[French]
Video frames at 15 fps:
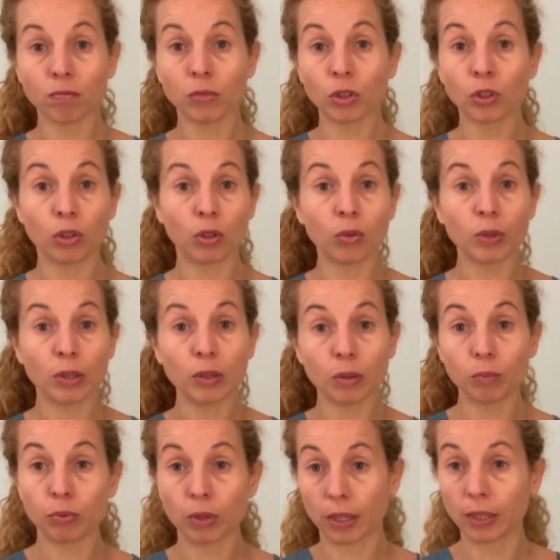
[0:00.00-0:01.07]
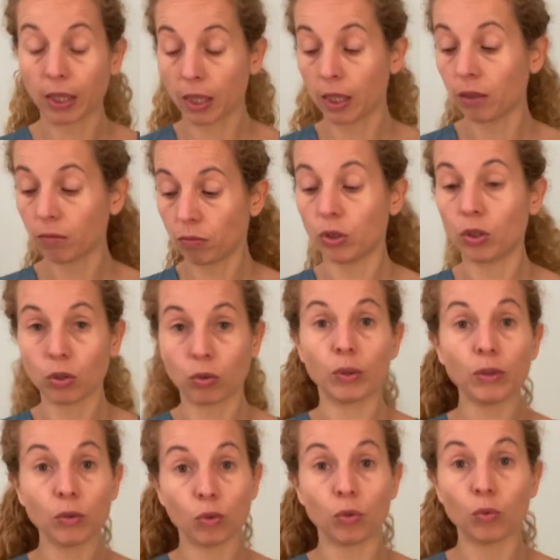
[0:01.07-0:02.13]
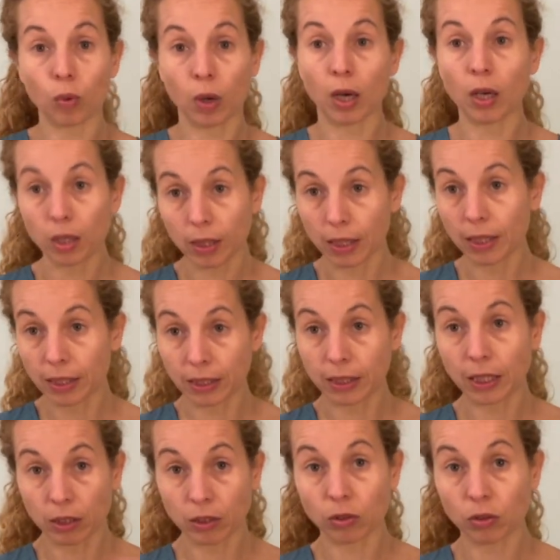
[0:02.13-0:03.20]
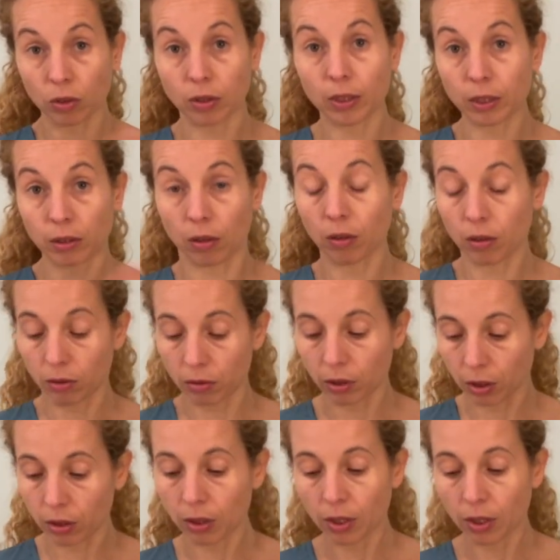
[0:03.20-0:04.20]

Secouer nos poignets, secouer nos doigts, les laisser se détendre.